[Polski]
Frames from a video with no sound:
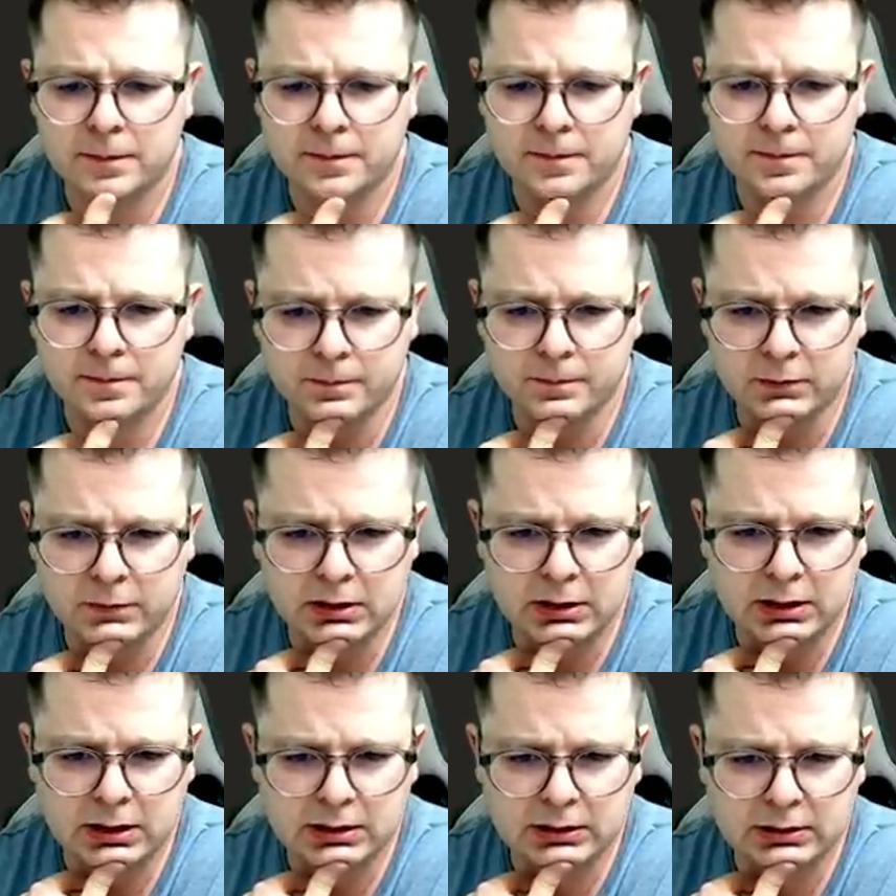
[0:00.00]
Mm,
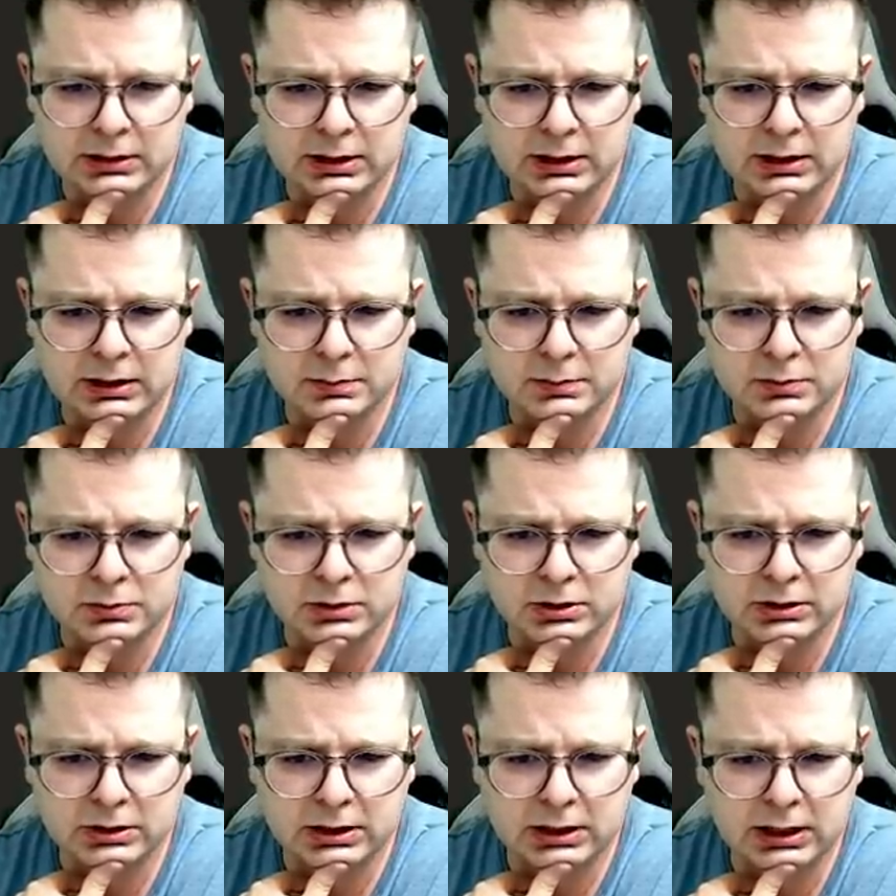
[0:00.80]
tak, tak,
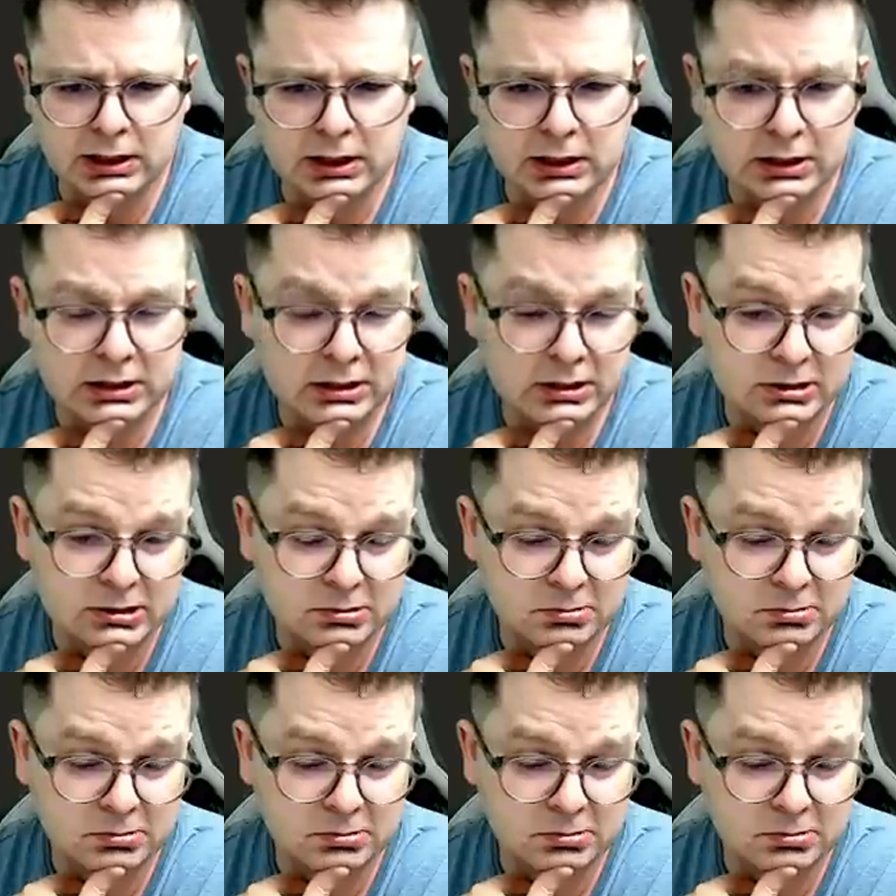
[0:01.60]
może tak.